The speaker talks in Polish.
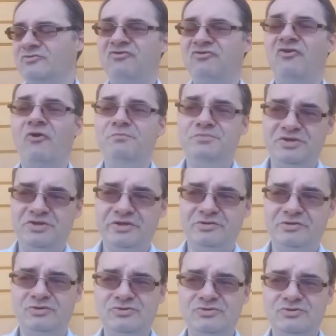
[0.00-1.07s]

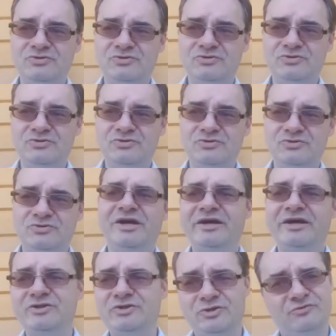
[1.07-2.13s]
fobię do instytucji monarchii,